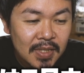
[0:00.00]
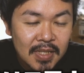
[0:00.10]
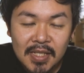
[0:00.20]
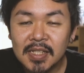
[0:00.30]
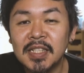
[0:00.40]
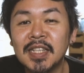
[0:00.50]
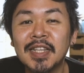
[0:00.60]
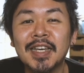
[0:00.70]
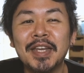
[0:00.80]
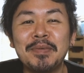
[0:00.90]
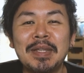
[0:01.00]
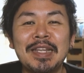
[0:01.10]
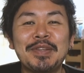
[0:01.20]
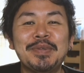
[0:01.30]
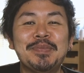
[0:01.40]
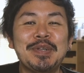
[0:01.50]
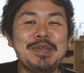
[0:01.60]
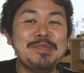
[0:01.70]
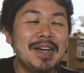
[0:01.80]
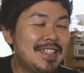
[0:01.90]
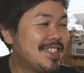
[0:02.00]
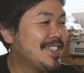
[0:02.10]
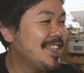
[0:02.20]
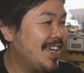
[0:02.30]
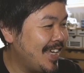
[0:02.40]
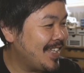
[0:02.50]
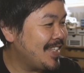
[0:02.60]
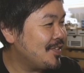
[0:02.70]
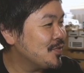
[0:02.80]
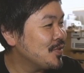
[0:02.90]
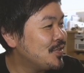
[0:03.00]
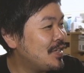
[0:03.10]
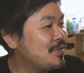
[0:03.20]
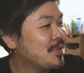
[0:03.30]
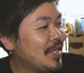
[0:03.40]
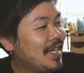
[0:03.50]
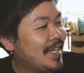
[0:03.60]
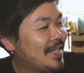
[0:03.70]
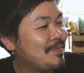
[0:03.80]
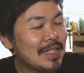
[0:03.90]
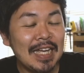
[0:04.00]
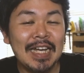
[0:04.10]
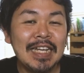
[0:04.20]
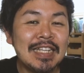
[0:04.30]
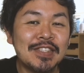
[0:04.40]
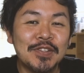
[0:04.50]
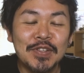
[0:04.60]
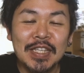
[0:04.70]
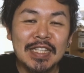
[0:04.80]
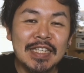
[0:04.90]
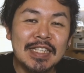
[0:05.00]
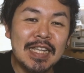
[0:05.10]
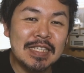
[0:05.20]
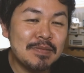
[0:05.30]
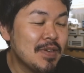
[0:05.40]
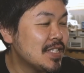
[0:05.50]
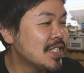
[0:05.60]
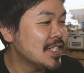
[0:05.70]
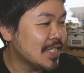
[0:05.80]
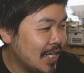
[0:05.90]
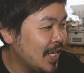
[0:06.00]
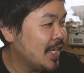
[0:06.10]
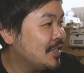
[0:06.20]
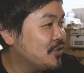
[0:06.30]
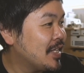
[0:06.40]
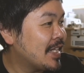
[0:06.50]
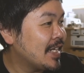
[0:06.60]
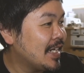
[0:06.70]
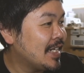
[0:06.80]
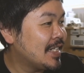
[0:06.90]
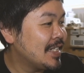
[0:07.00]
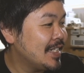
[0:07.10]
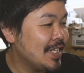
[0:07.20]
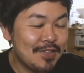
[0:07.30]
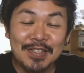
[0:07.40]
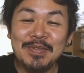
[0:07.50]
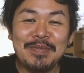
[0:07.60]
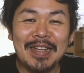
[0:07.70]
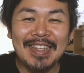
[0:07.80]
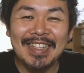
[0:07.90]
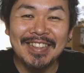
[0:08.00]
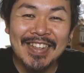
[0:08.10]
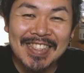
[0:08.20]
させていただければなと思います。はい。で、このグラフもね、またその時に出しますんで、どうなったか楽しみに待っていてくだ